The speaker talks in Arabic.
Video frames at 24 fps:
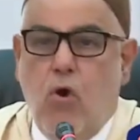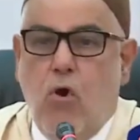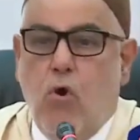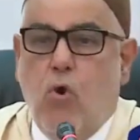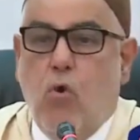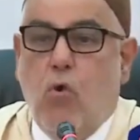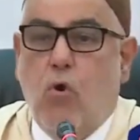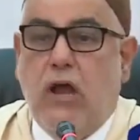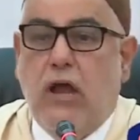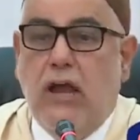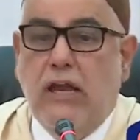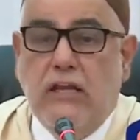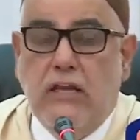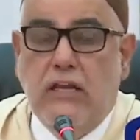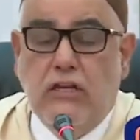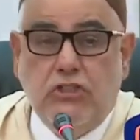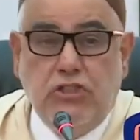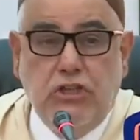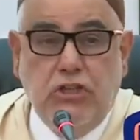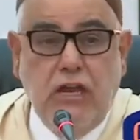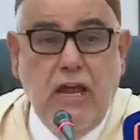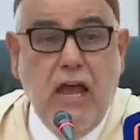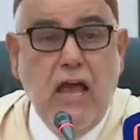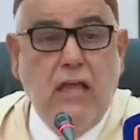وكاينه
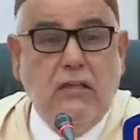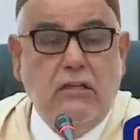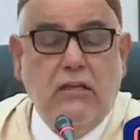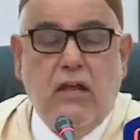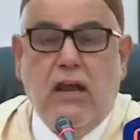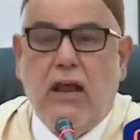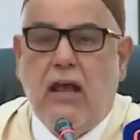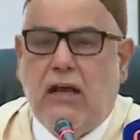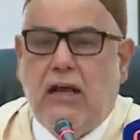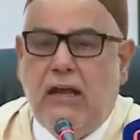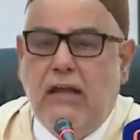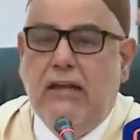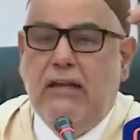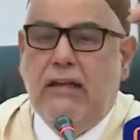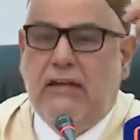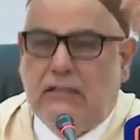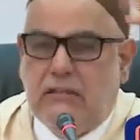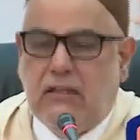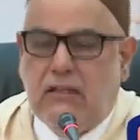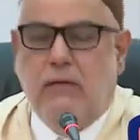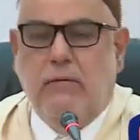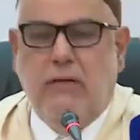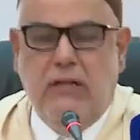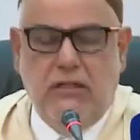جهات راه كاين
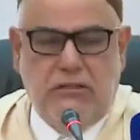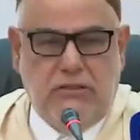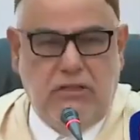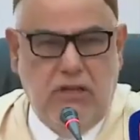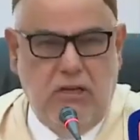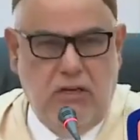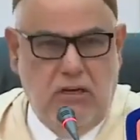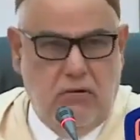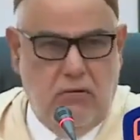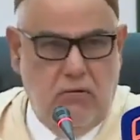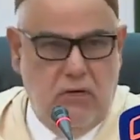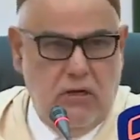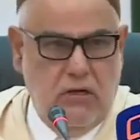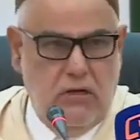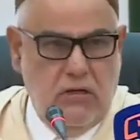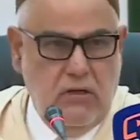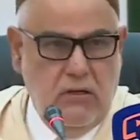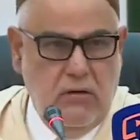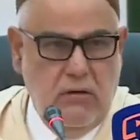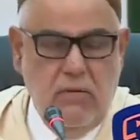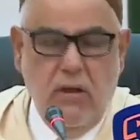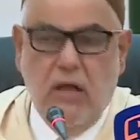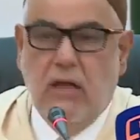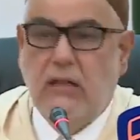اكثر من هذا الشيء الاخوان
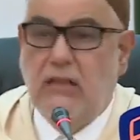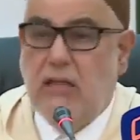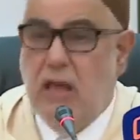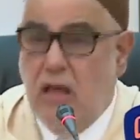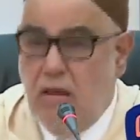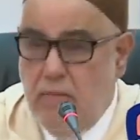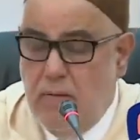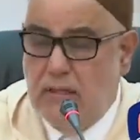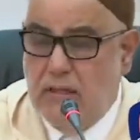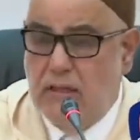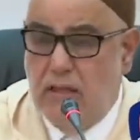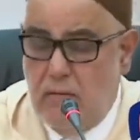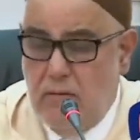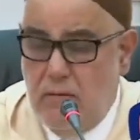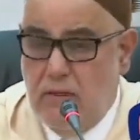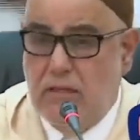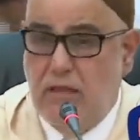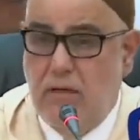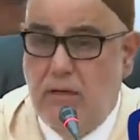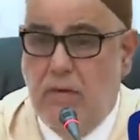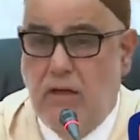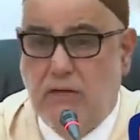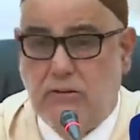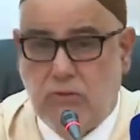دابا دابا
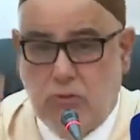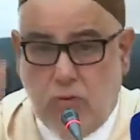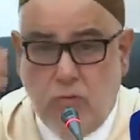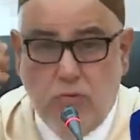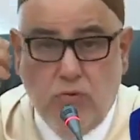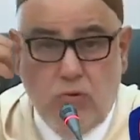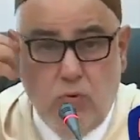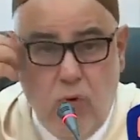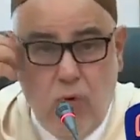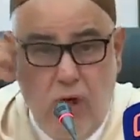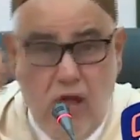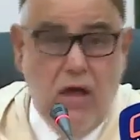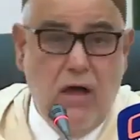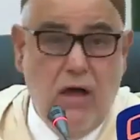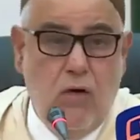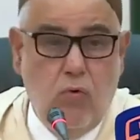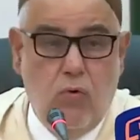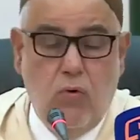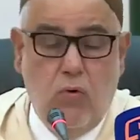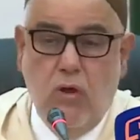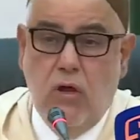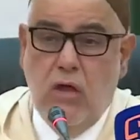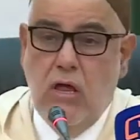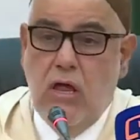دابا خصكم توعاو
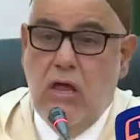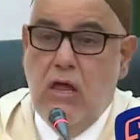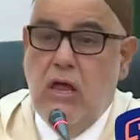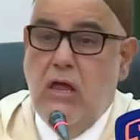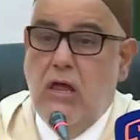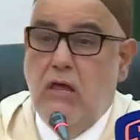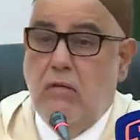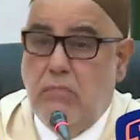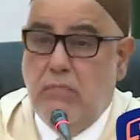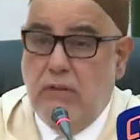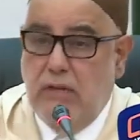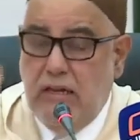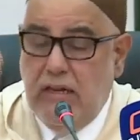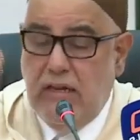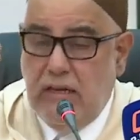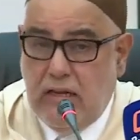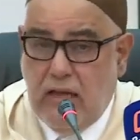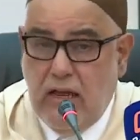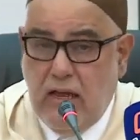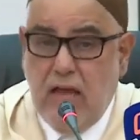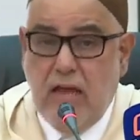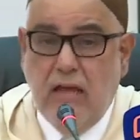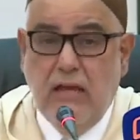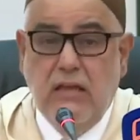باللي
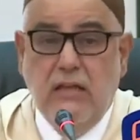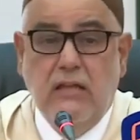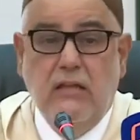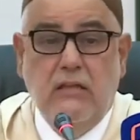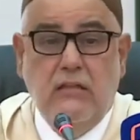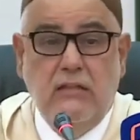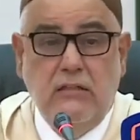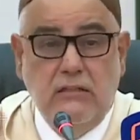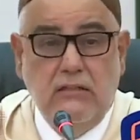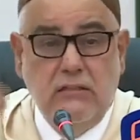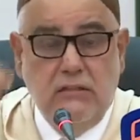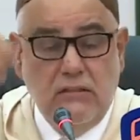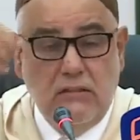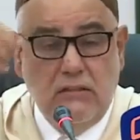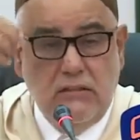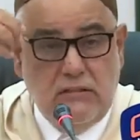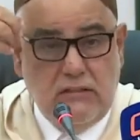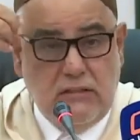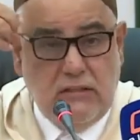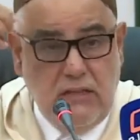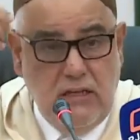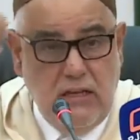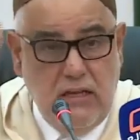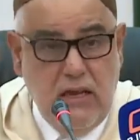كاين
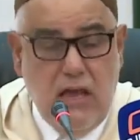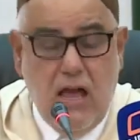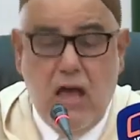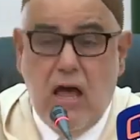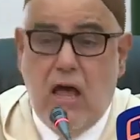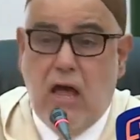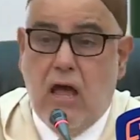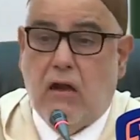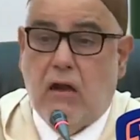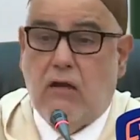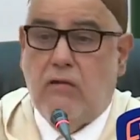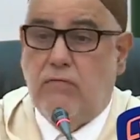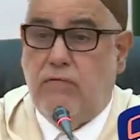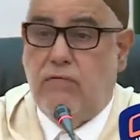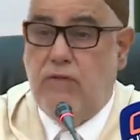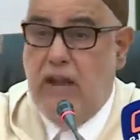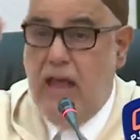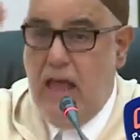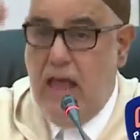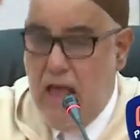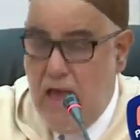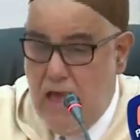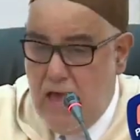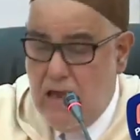تيار في
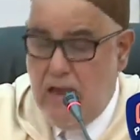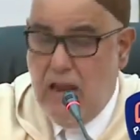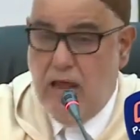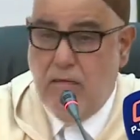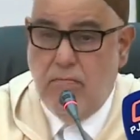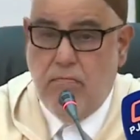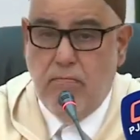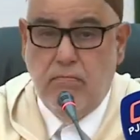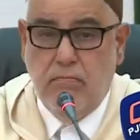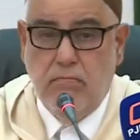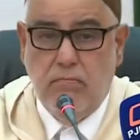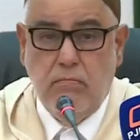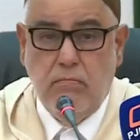العالم